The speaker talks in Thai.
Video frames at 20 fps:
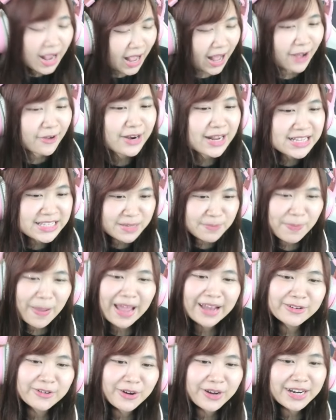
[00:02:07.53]
เข้าได้สิบแป
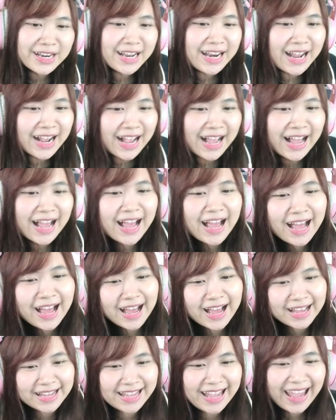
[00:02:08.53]
ดคนนั่นเองค่ะ
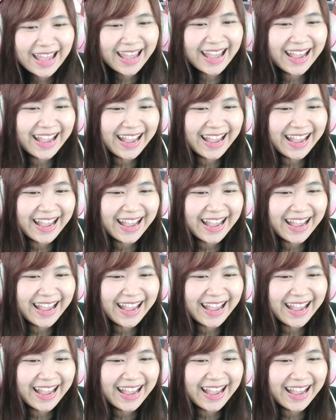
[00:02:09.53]
เย้